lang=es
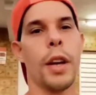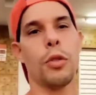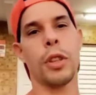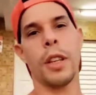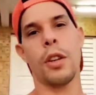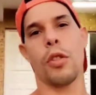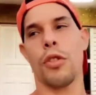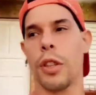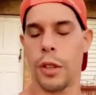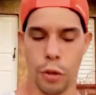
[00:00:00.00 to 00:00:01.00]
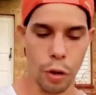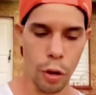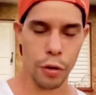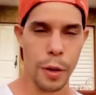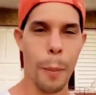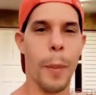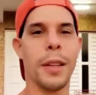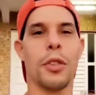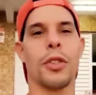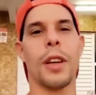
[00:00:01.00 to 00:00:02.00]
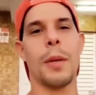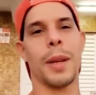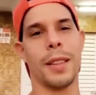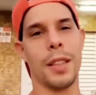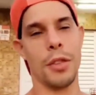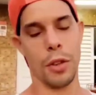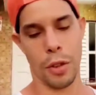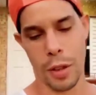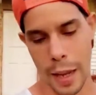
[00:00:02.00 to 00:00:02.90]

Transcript: esto de la manera más barata y sin perder calidad.